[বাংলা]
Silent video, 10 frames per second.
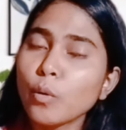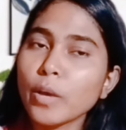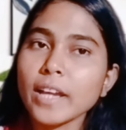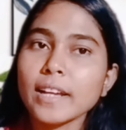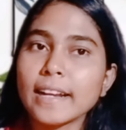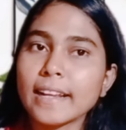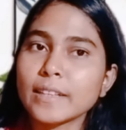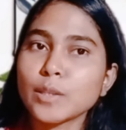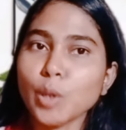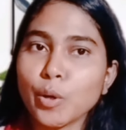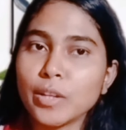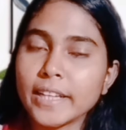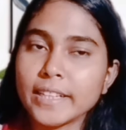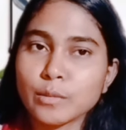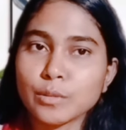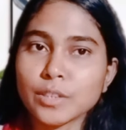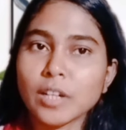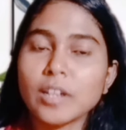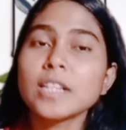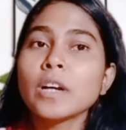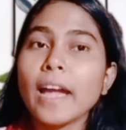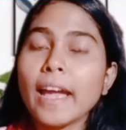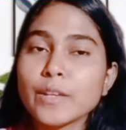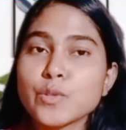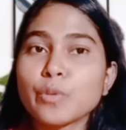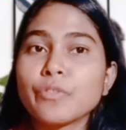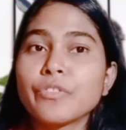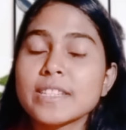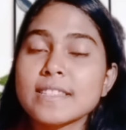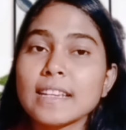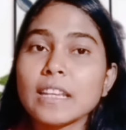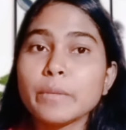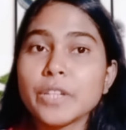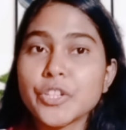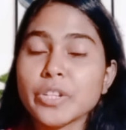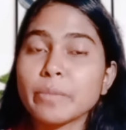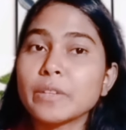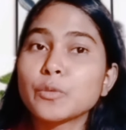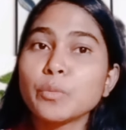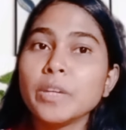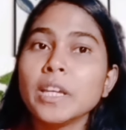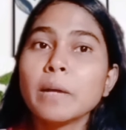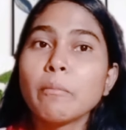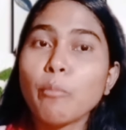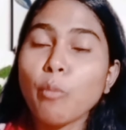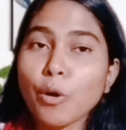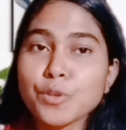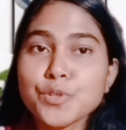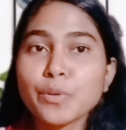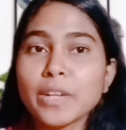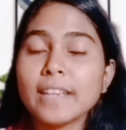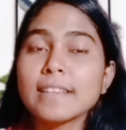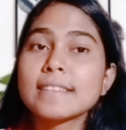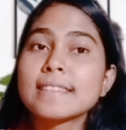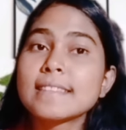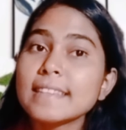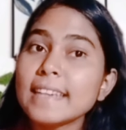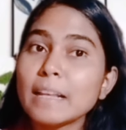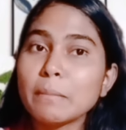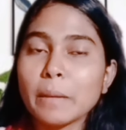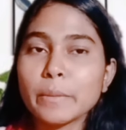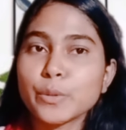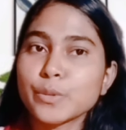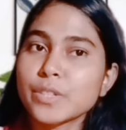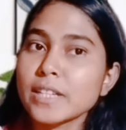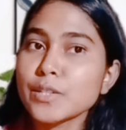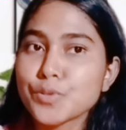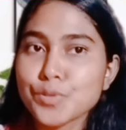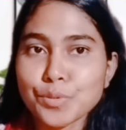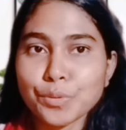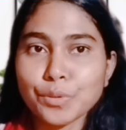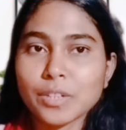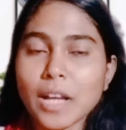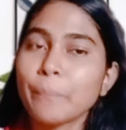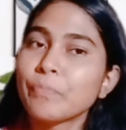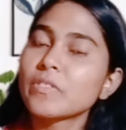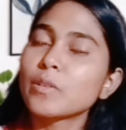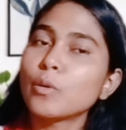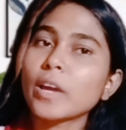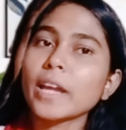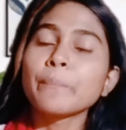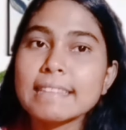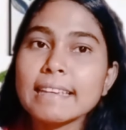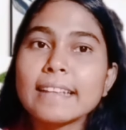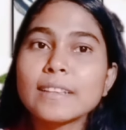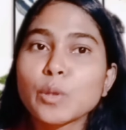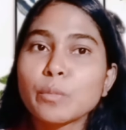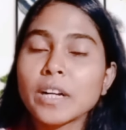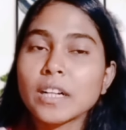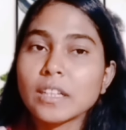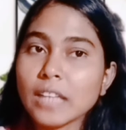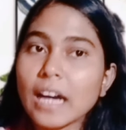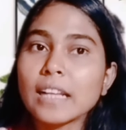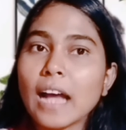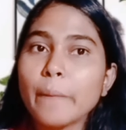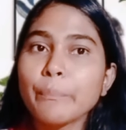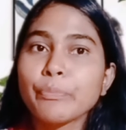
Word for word: ওকে এটা কিন্তু অনলাইনে করতে হয় একজন ফার্স্ট ট্রেনিং হিসেবে তুমি বছরে সিএল পাবে হচ্ছে চোদ্দোটা এই সিএল তোমরা টানা